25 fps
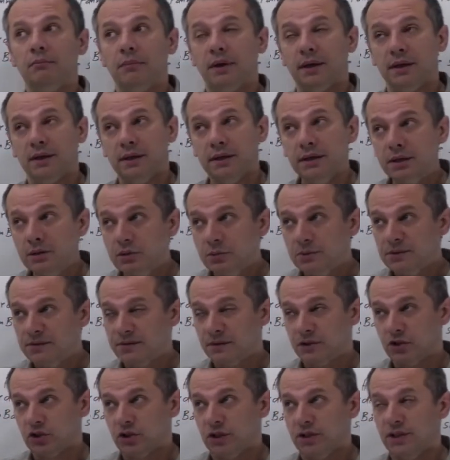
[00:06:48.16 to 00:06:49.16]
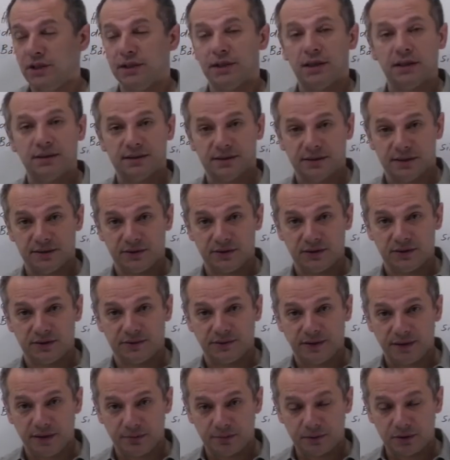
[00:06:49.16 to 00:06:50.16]
Meine Irrtumswahrscheinlichkeit ist also
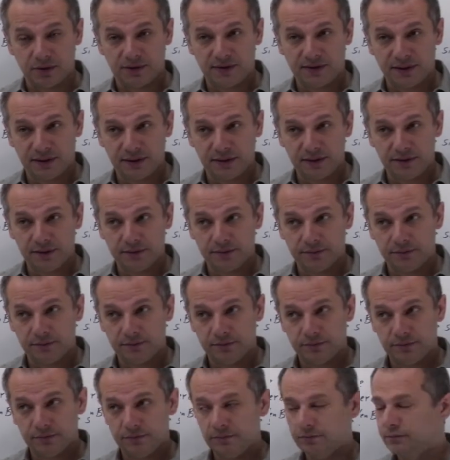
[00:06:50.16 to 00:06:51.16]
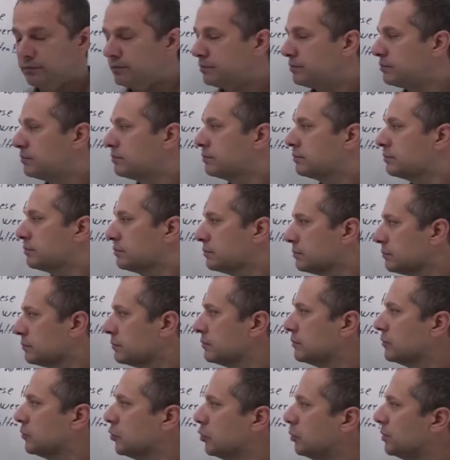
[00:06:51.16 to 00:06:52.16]
2 Prozent,
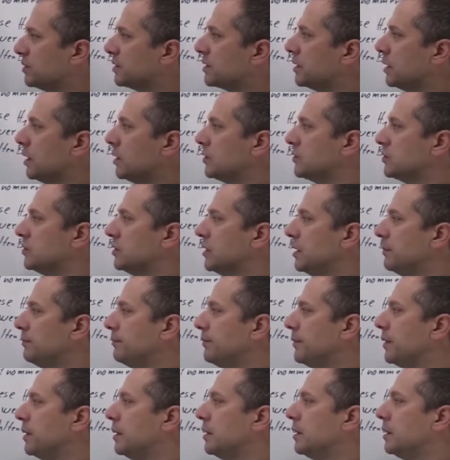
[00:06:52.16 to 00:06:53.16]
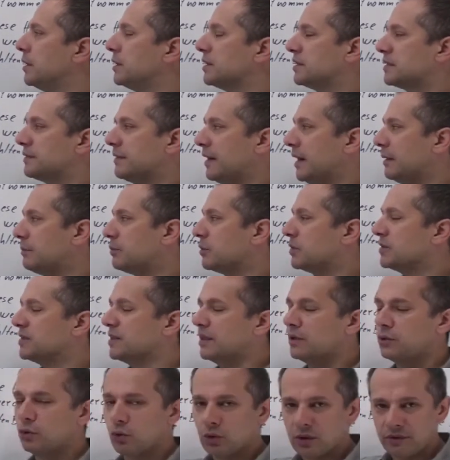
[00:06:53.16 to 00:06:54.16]
um es genau zu nehmen,
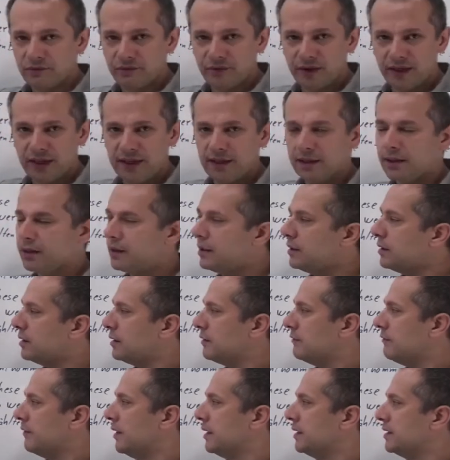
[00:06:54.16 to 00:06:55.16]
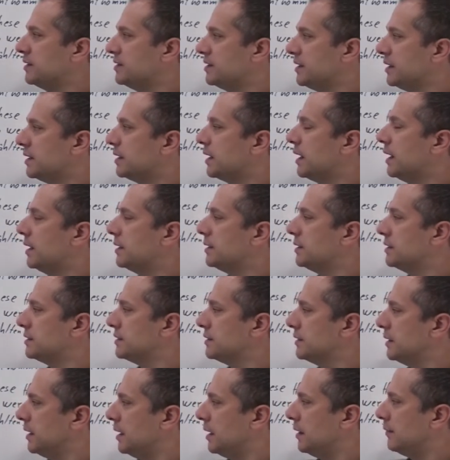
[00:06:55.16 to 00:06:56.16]
2% oder weniger, weil die Sicherheit
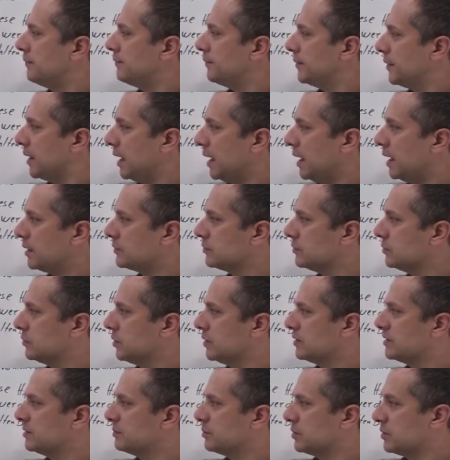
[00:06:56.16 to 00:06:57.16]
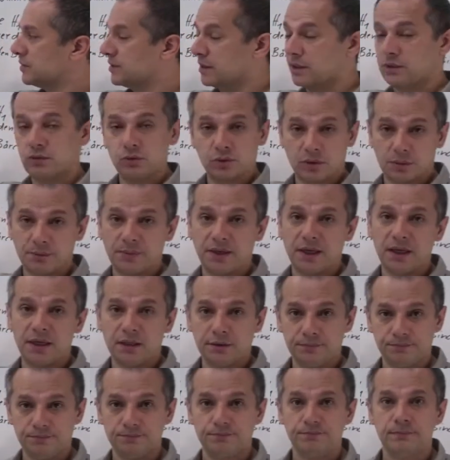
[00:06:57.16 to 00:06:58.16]
ist ja 98% oder
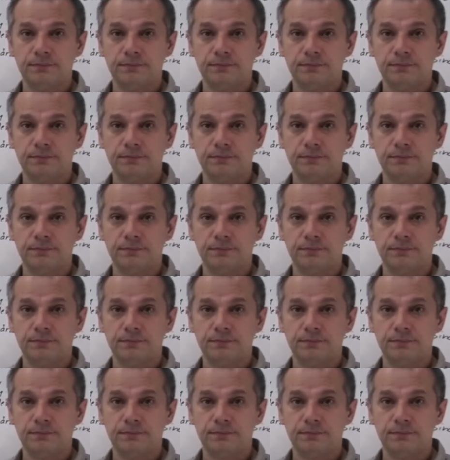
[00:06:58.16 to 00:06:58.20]
mehr.